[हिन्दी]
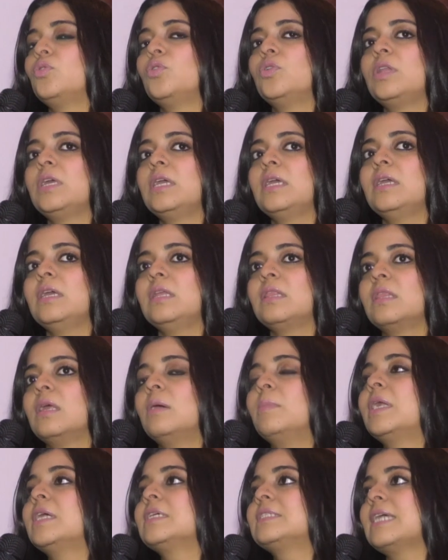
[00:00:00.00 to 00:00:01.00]
उन्होंने
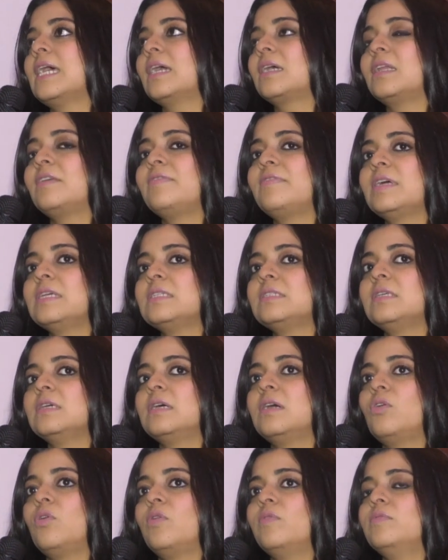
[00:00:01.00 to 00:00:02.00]
इतना बड़ा सेक्रीफाइस
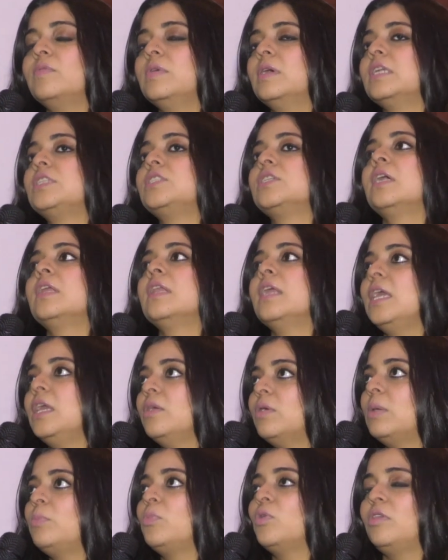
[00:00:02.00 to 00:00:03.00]
दिया और अच्छा नहीं
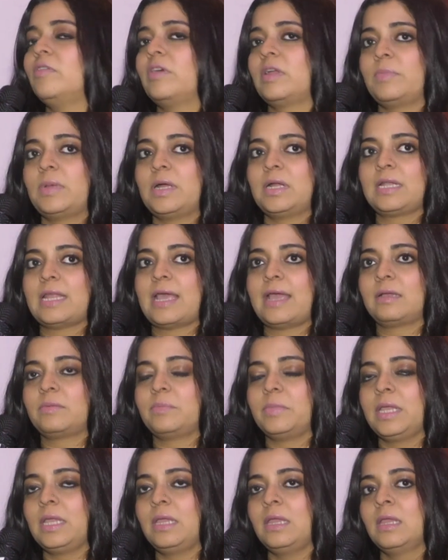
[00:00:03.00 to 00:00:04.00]
हुआ पुलवामा अटैक
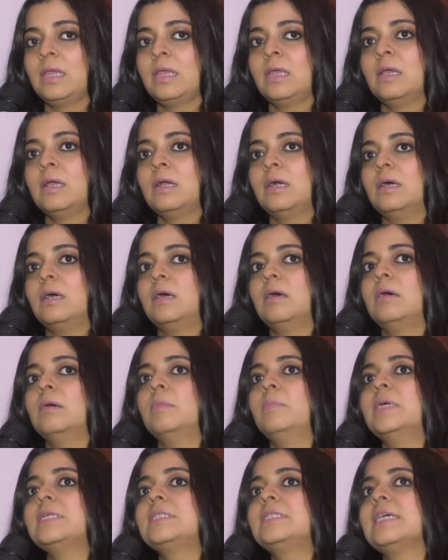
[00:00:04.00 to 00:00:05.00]
में
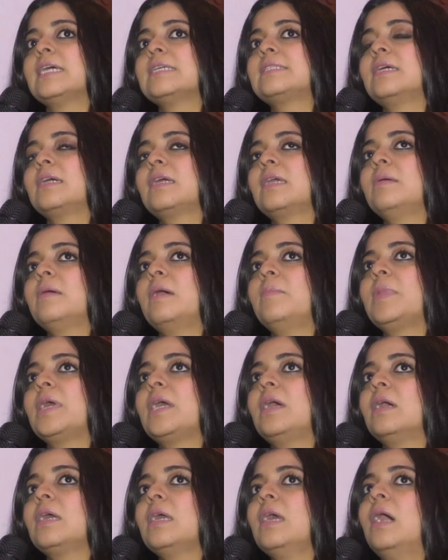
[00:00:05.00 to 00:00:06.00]
बट uh, जैसा कि हमने
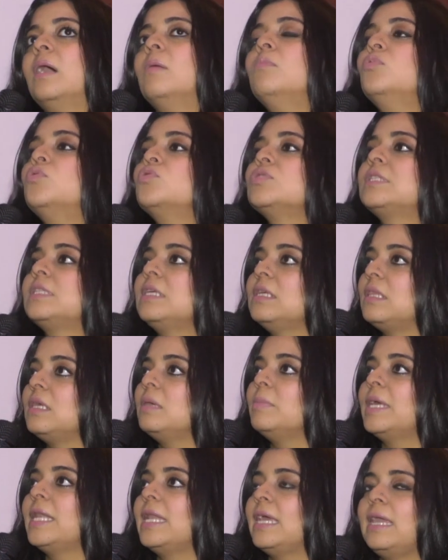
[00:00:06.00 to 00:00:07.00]
कहा कि हम उस
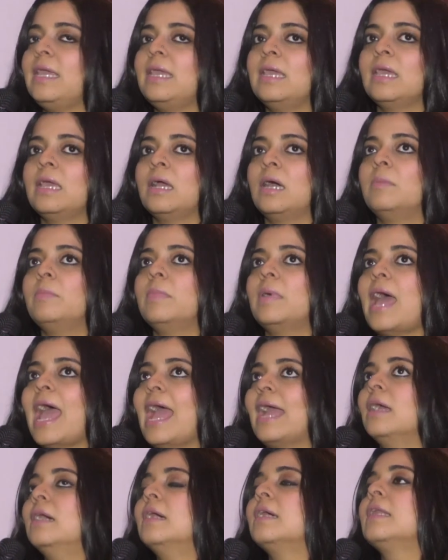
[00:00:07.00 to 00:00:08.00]
स्थिति में नहीं हैं हम
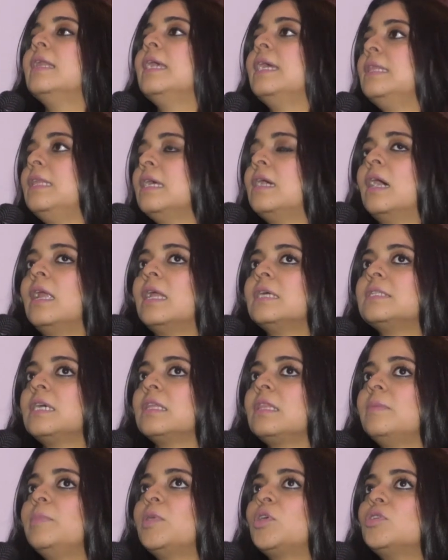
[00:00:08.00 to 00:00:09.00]
एंगर नहीं दिखाना
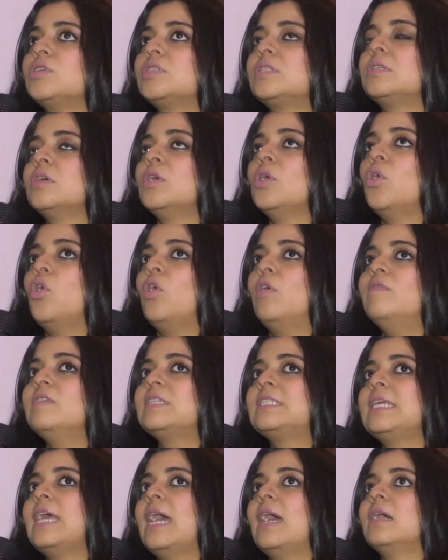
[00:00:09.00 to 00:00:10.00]
चाहते बिकॉज
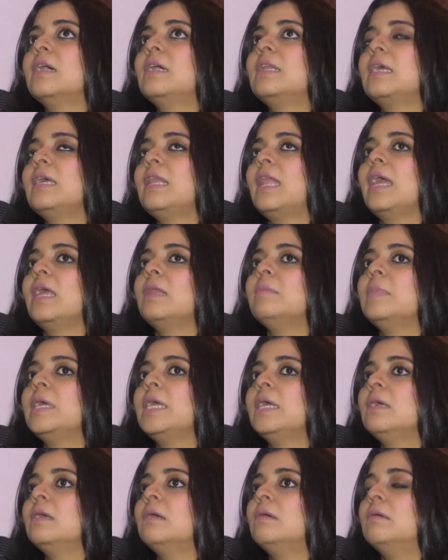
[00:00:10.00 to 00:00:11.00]
ऑब्वियसली एंगर की लाइन
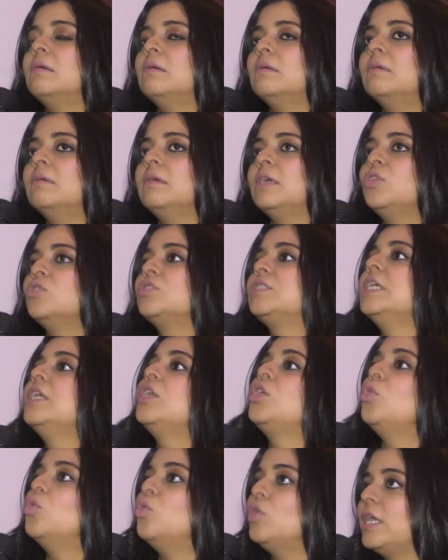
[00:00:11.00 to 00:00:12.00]
में
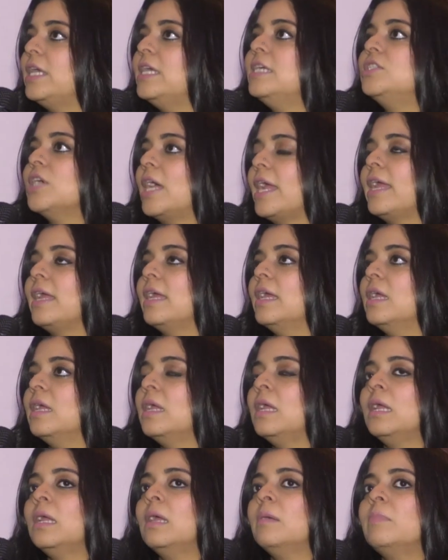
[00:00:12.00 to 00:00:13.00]
इनोसेंट uh, लोग ही जाएंगे
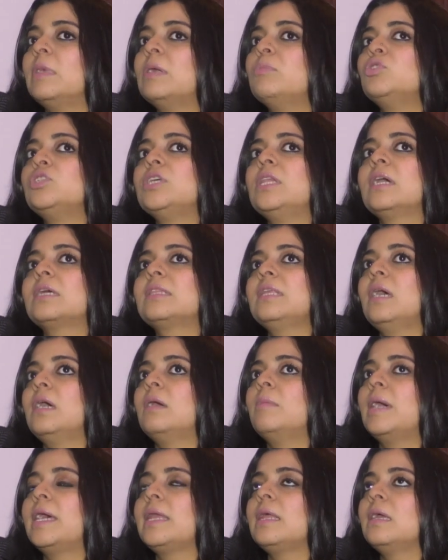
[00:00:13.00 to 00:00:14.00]
बट मुझे लगता है
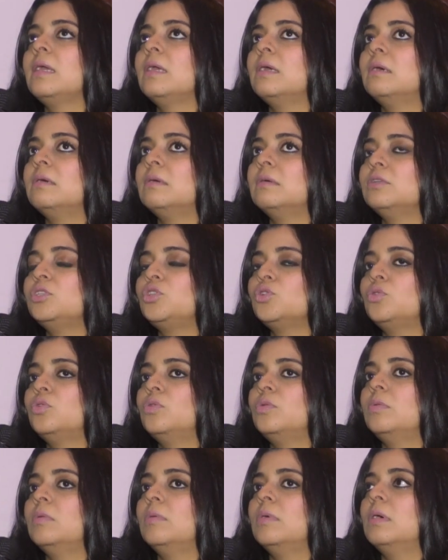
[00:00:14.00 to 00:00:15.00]
हमारे uh,
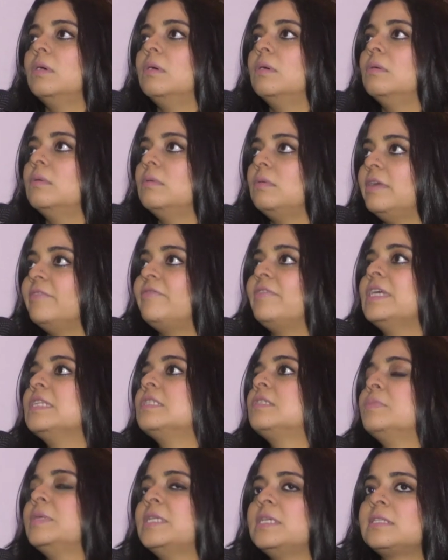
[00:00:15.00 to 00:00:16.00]
जो
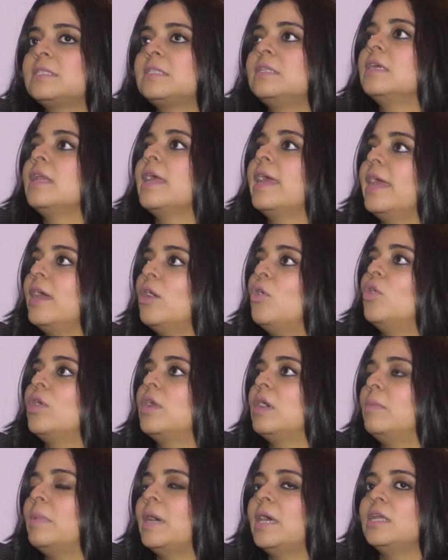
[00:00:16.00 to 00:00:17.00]
डिफेंस मिनिस्टर हैं
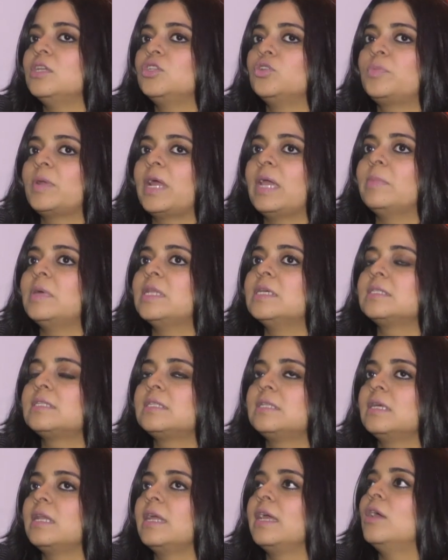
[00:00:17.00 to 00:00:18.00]
और हमारे जो प्राइम
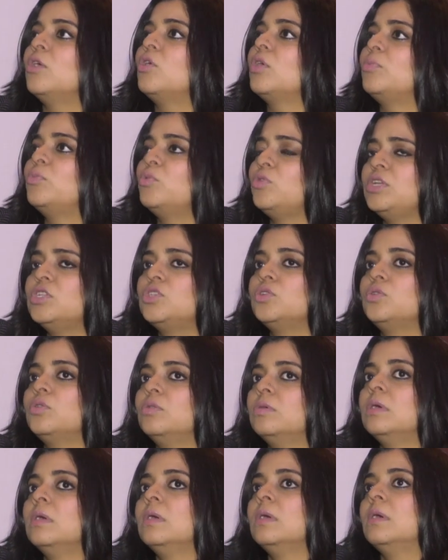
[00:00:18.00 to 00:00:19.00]
मिनिस्टर हैं और पूरी
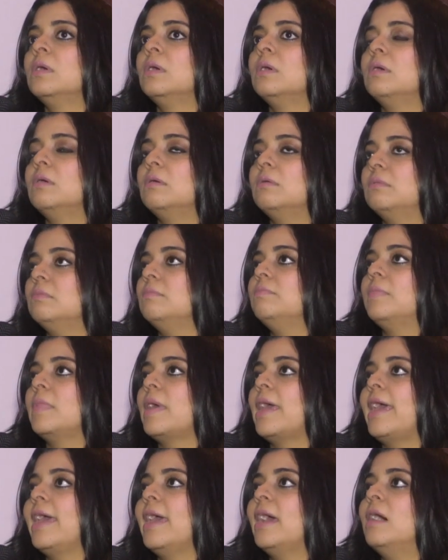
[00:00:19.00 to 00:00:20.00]
जो
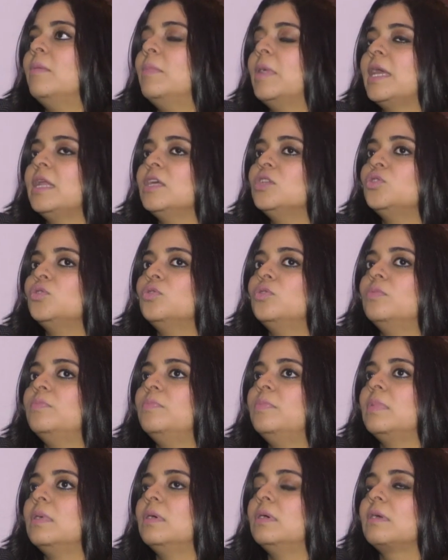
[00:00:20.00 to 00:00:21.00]
हैं हमारे जो
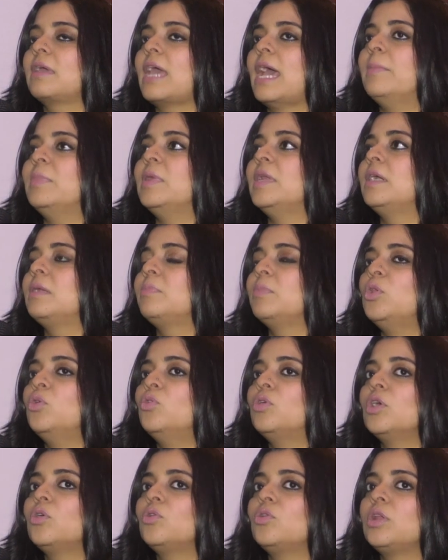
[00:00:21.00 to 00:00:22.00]
कैबिनेट में
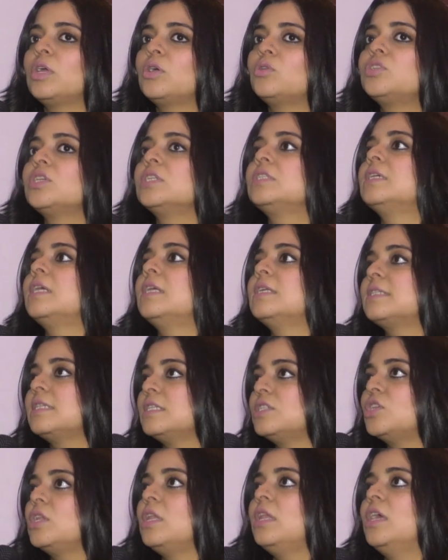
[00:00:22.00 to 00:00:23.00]
लोग हैं उन्होंने कुछ अच्छा
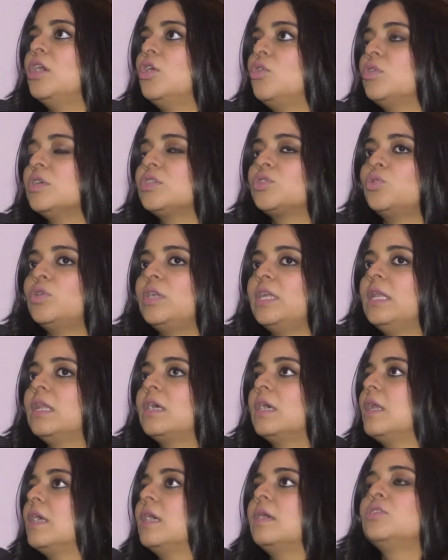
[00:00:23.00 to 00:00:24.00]
डिसीजन लिया होगा हुआ इसको डील
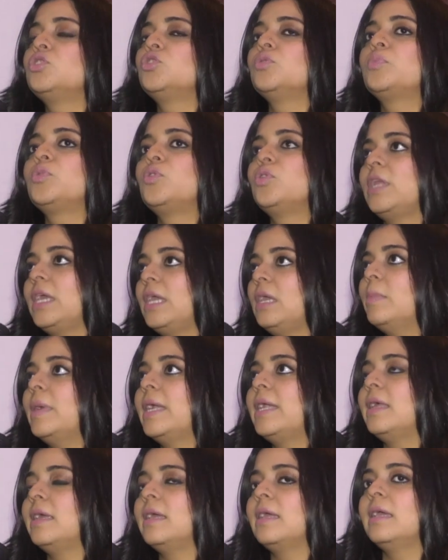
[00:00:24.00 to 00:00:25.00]
करने चुप तो नहीं
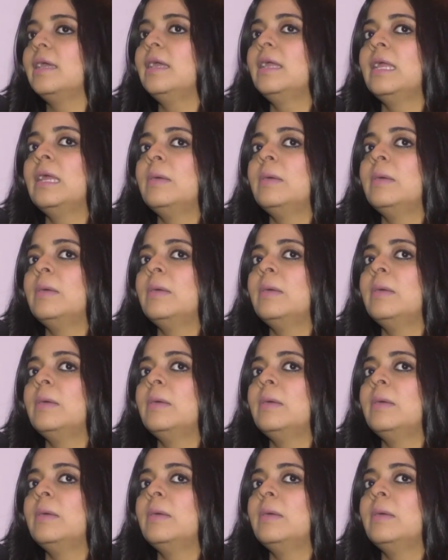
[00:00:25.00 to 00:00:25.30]
बैठेंगे